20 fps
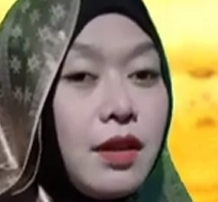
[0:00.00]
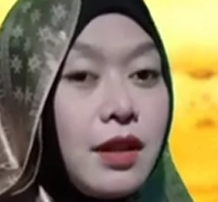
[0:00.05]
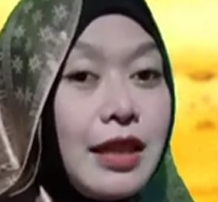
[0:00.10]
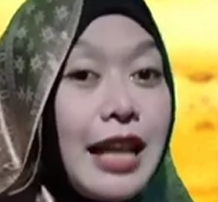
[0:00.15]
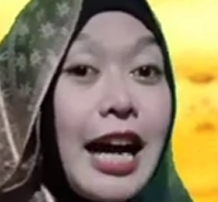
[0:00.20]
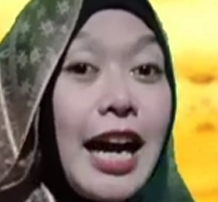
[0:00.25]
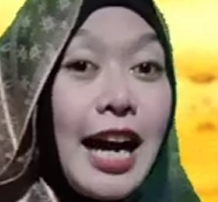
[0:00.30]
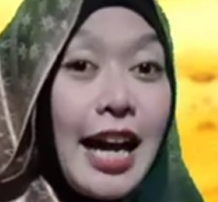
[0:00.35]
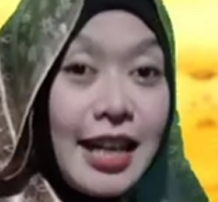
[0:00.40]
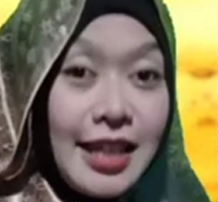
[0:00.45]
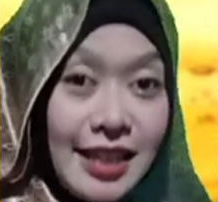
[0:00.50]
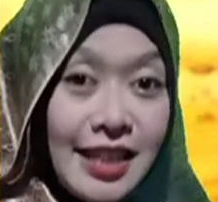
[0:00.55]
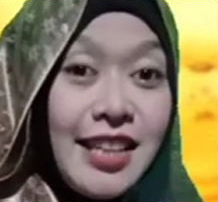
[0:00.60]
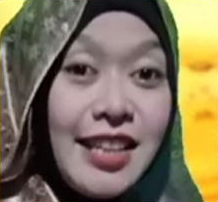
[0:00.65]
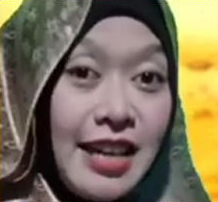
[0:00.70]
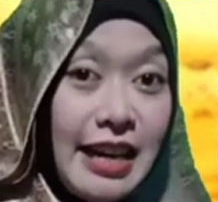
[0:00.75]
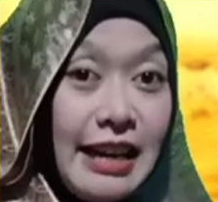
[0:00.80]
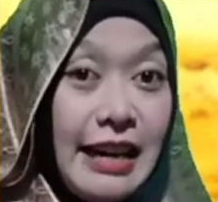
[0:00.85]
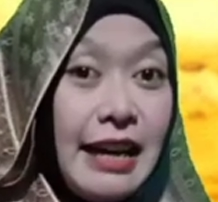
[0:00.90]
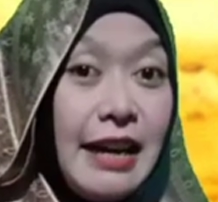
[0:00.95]

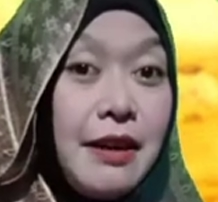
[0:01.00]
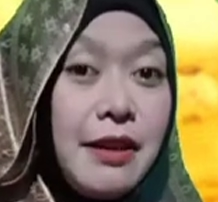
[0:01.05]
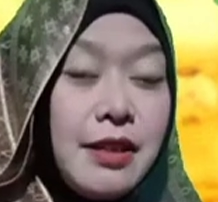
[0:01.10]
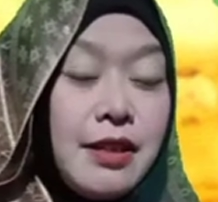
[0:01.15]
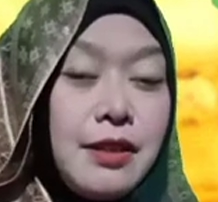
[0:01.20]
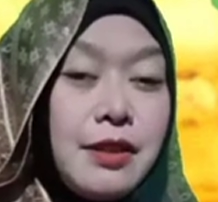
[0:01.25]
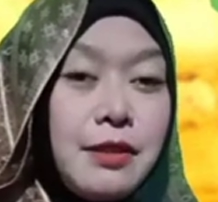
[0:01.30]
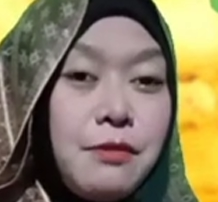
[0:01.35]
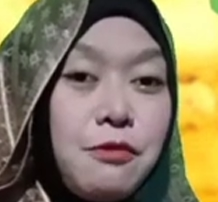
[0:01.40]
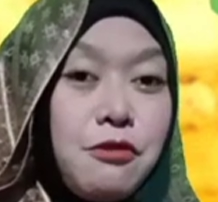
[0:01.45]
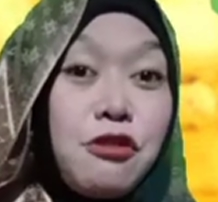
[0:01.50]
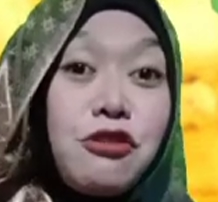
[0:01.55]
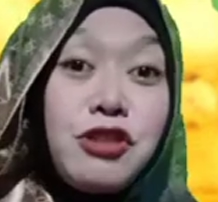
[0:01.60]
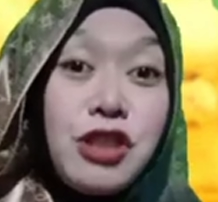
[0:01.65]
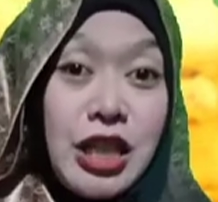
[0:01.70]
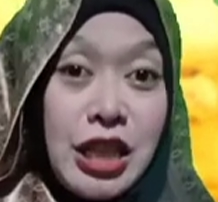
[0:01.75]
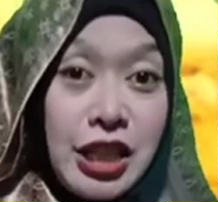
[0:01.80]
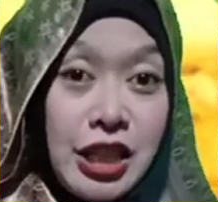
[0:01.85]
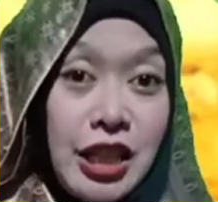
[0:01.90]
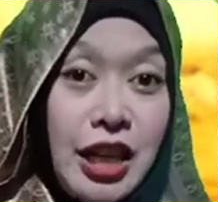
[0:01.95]
tangani ya
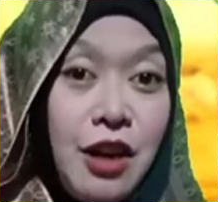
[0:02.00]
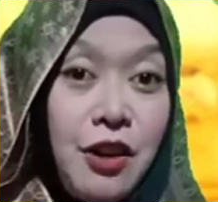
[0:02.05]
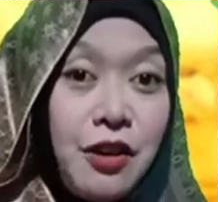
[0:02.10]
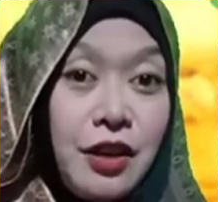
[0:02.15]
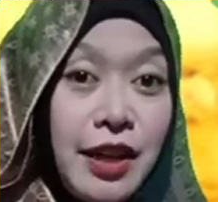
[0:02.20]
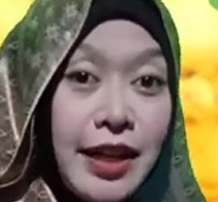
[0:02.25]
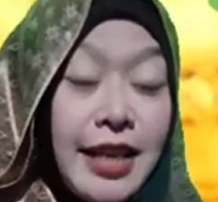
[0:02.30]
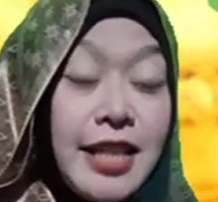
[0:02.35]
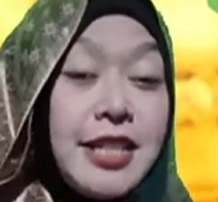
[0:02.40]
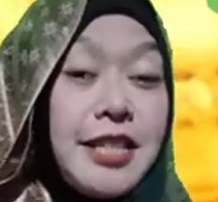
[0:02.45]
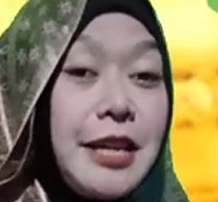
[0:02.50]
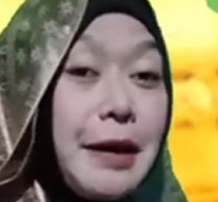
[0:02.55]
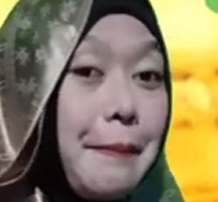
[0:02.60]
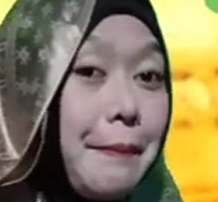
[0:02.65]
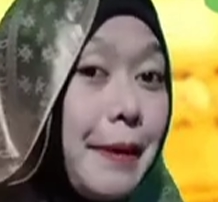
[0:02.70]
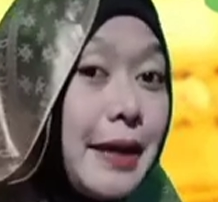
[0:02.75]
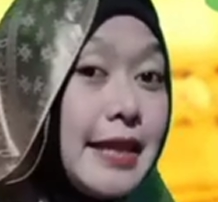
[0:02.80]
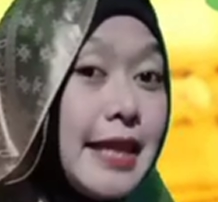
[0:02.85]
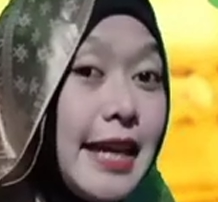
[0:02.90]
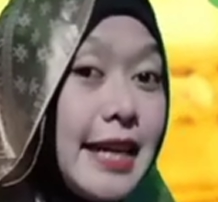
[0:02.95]
fungsinya oleh
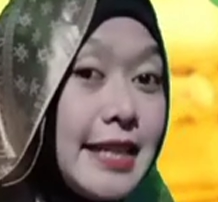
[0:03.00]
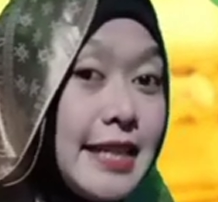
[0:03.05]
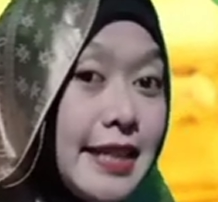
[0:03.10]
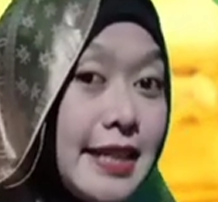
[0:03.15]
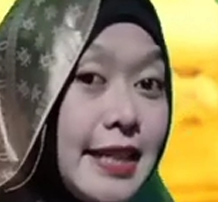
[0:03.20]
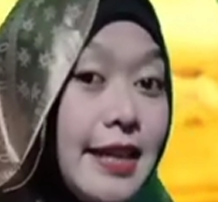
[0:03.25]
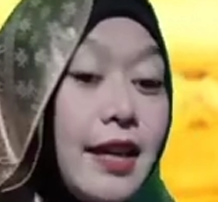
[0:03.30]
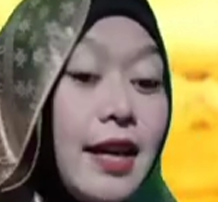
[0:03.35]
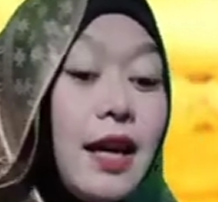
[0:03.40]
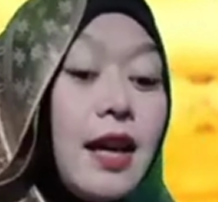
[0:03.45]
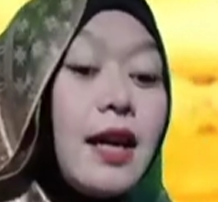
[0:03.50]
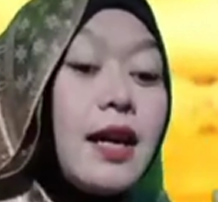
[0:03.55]
siapa tadi?